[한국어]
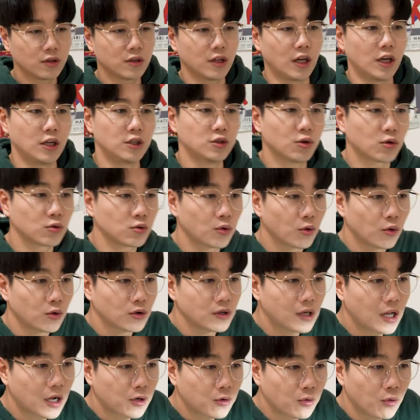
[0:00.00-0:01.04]
네, 이
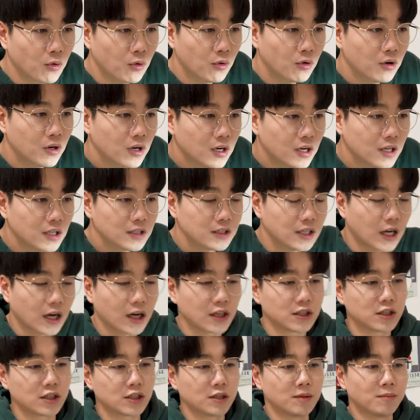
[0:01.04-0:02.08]
정도를 했고
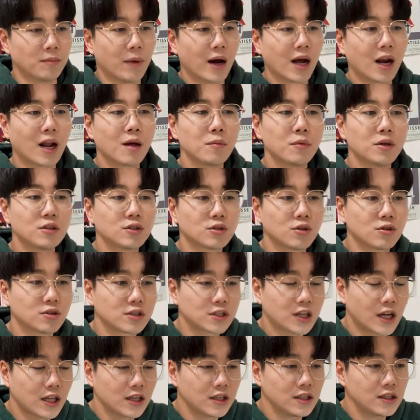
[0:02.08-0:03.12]
제가 지금 말하면서
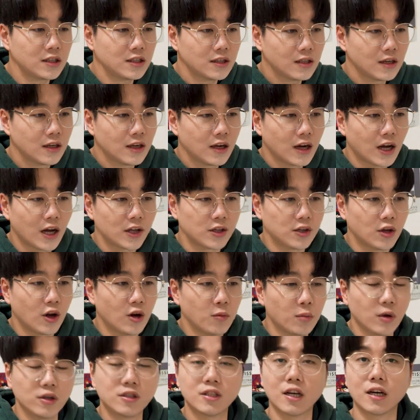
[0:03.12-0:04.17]
스캔을 한
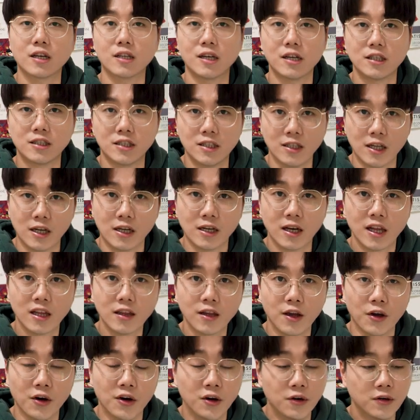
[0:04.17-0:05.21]
열 몇 장을 진행을
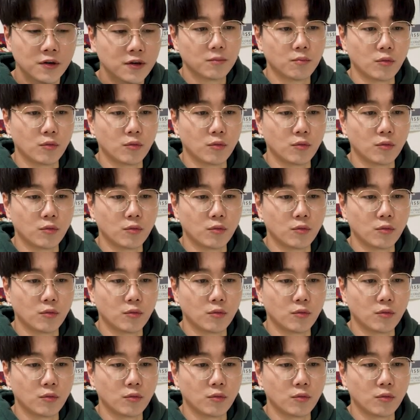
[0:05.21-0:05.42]
했네요